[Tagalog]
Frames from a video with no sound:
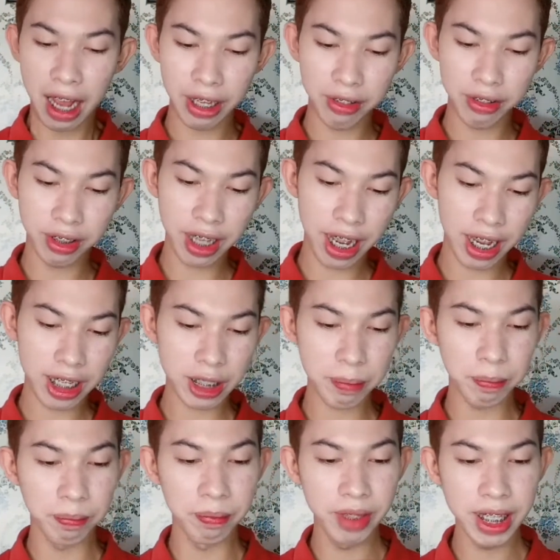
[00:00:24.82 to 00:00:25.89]
Ayun guys,
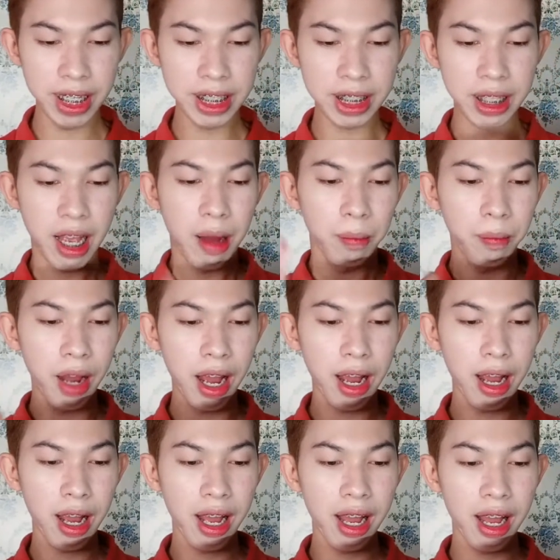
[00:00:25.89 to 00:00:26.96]
this,
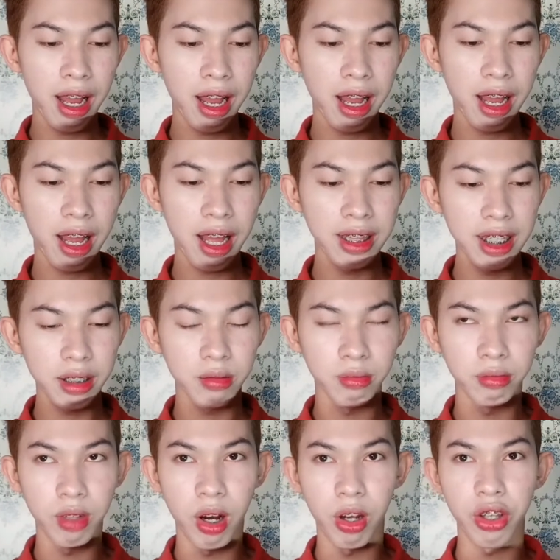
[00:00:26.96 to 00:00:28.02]
ah, uh, this,
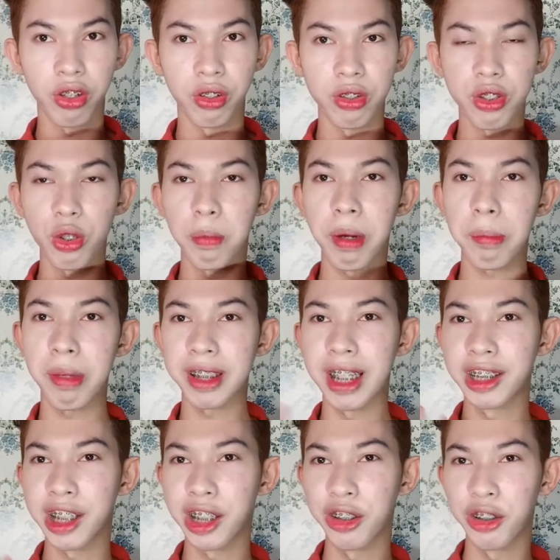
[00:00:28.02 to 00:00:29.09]
oh yun, so
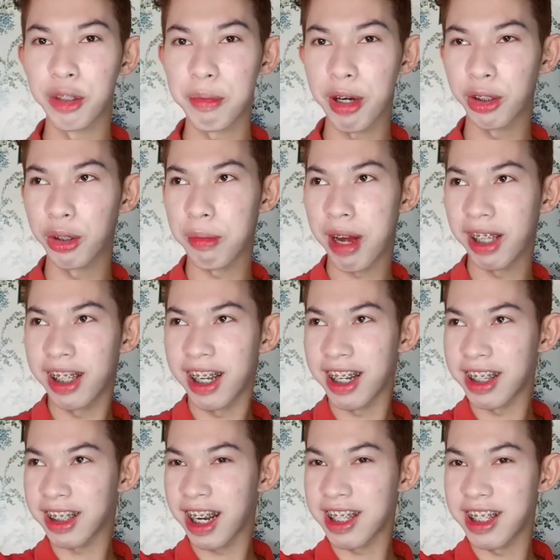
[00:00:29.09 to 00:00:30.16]
pagpasensya nyo yung mga dumadaan
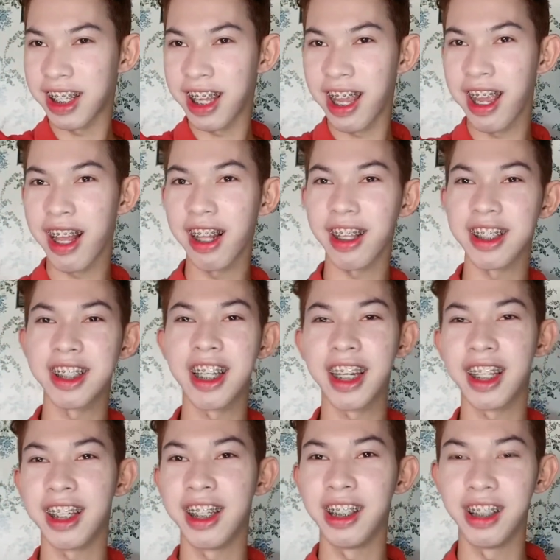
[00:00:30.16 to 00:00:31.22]
na kasi
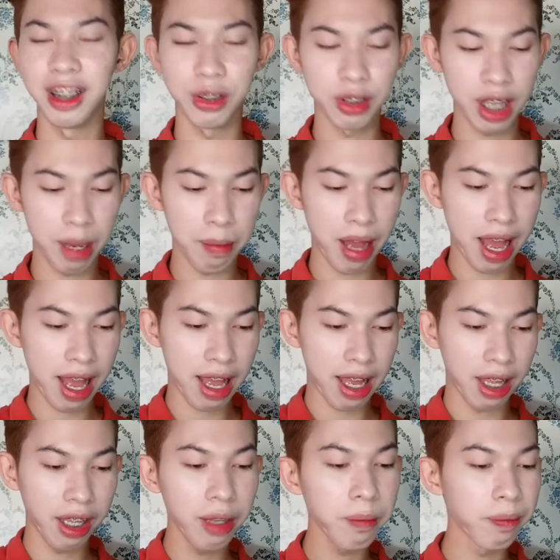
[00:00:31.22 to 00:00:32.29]
naririnig ko sa akin.
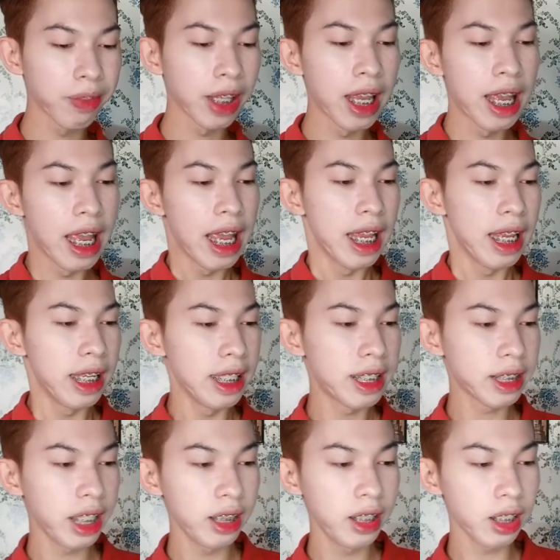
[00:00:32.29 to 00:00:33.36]

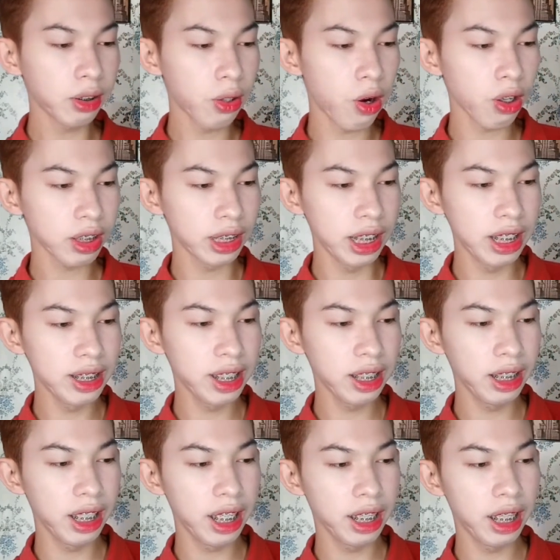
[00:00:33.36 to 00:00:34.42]
Skin Detox
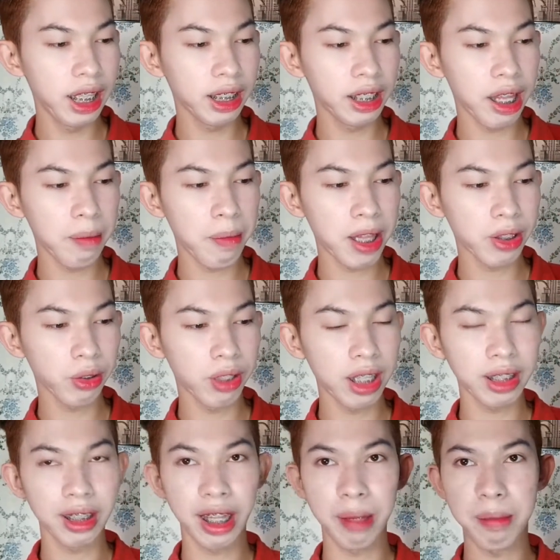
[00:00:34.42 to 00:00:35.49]
Indian Healing Clay
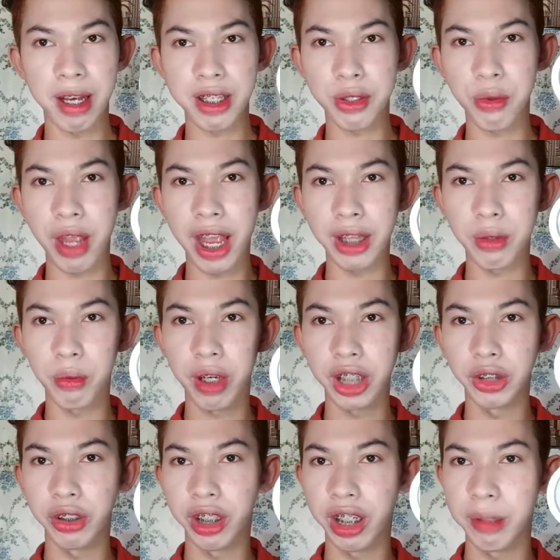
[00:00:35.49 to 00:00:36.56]
Bentonite Clay Mask. So, eto
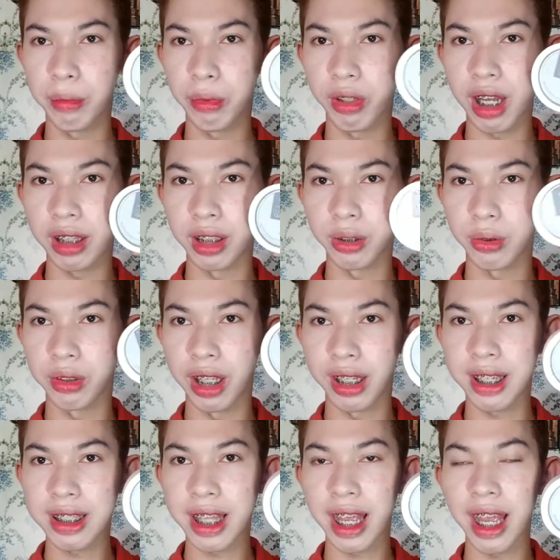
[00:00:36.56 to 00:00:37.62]
guys, yung review natin today
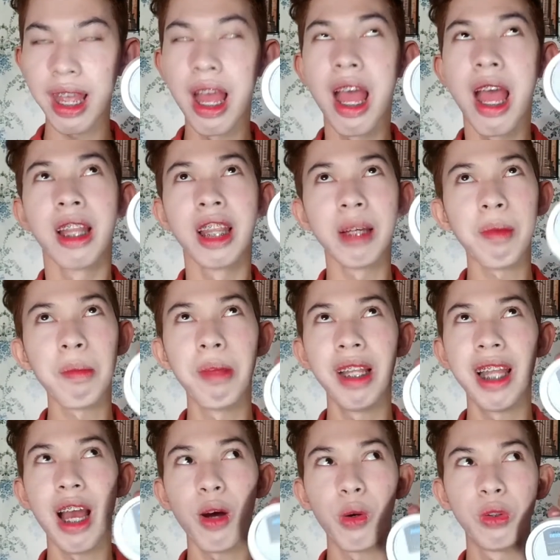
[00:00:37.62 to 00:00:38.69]
kasi
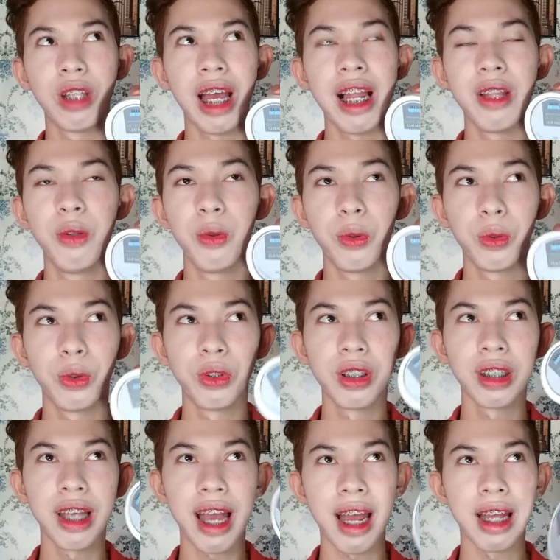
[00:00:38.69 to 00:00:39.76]
napabili ako dahil doon
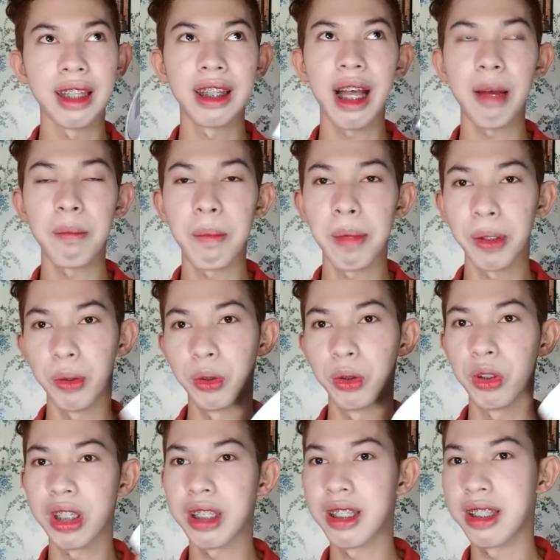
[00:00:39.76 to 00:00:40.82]
nga nakapanood
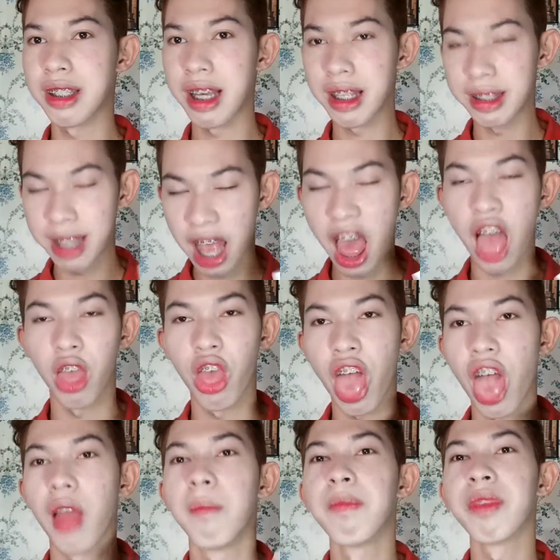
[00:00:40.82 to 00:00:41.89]
ko siya sa Je Je
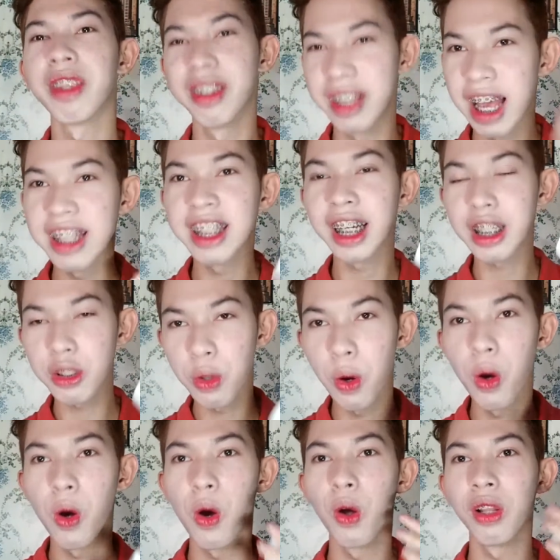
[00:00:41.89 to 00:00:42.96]
Jessica
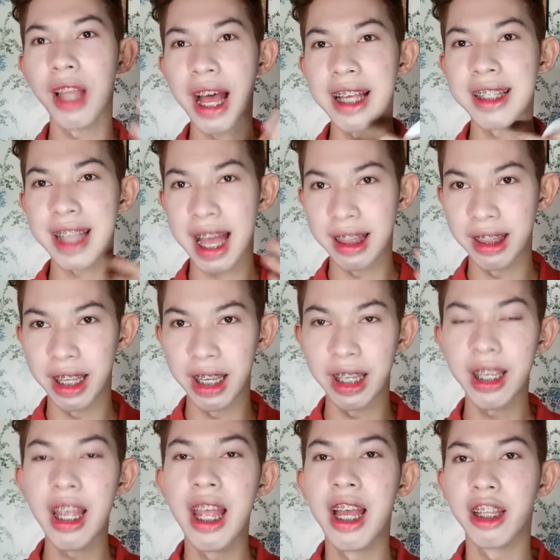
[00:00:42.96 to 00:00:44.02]
Soho last Sunday
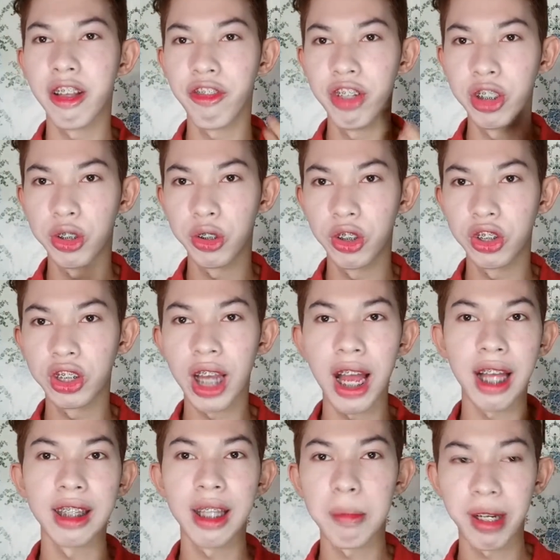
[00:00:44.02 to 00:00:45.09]
na feature
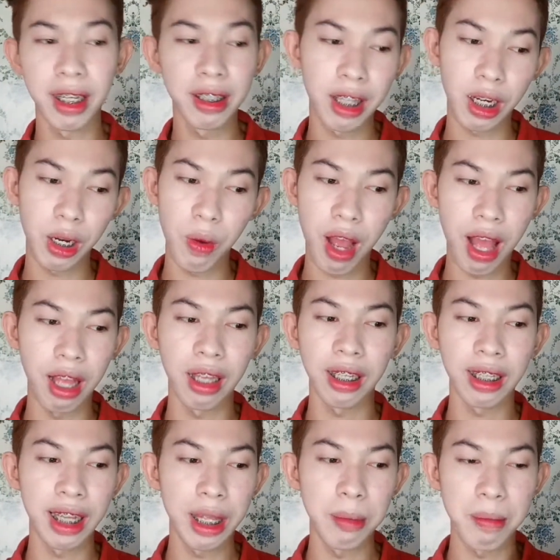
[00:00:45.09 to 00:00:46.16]
siya na maganda raw ang
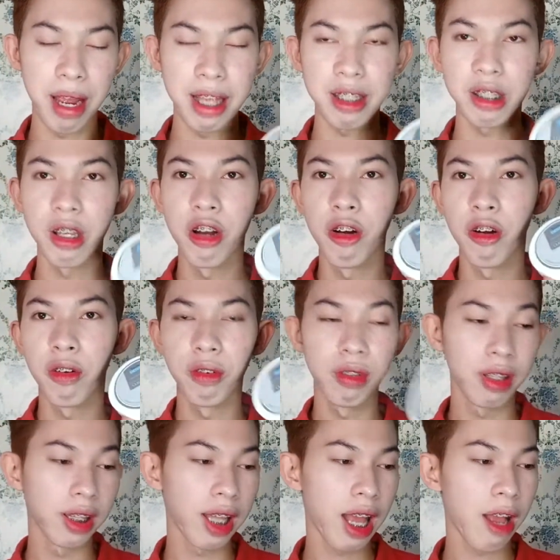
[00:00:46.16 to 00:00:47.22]
clay mask
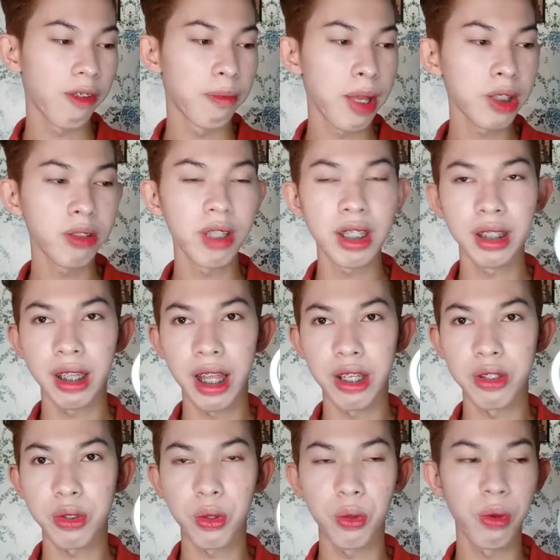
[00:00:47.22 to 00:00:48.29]
na bentonite
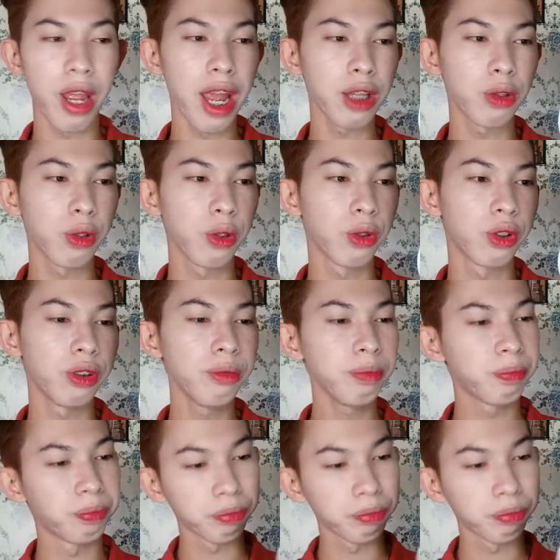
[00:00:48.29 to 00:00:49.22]
clay. So, eto yon